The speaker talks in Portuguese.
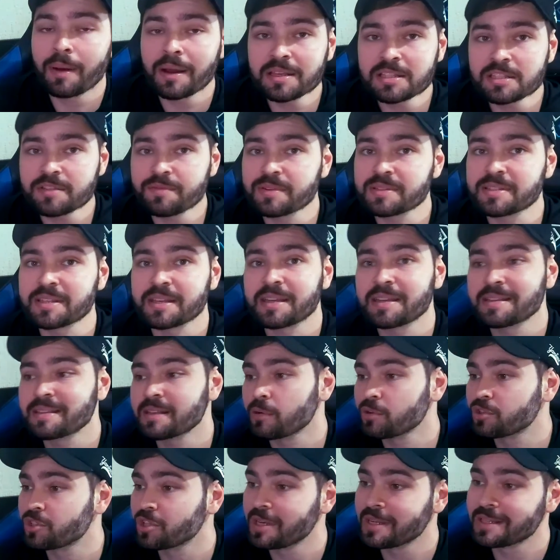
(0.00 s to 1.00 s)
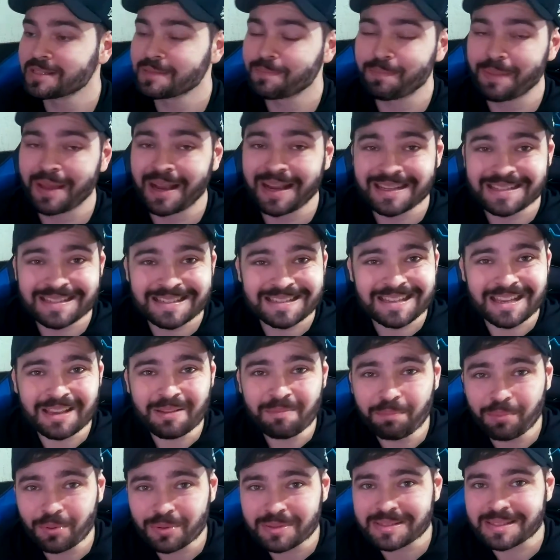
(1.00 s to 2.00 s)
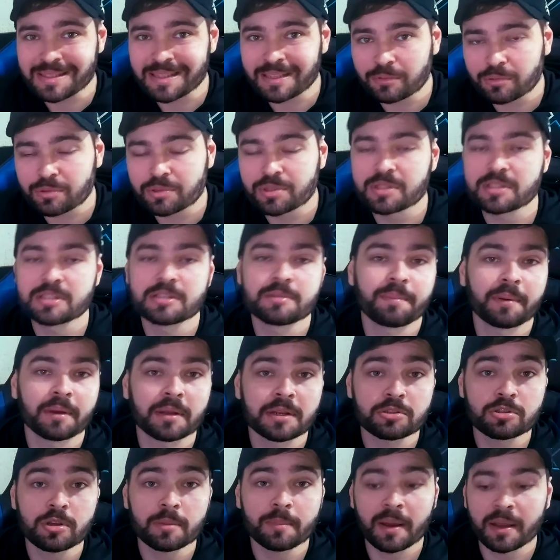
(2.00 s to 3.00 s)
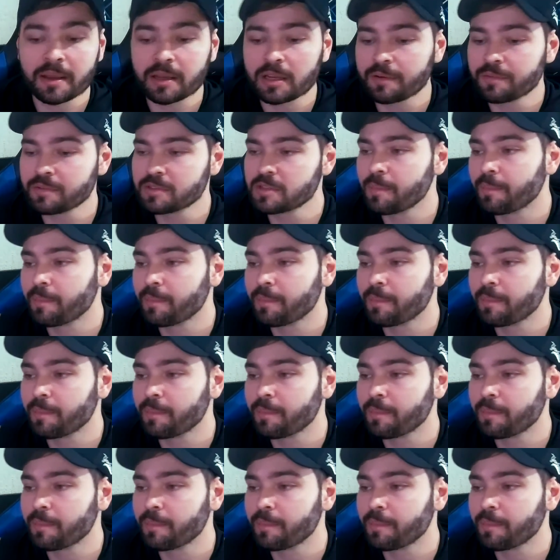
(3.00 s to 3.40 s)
Mas se você quiser utilizar, pegar 100% de desempenho na sua máquina,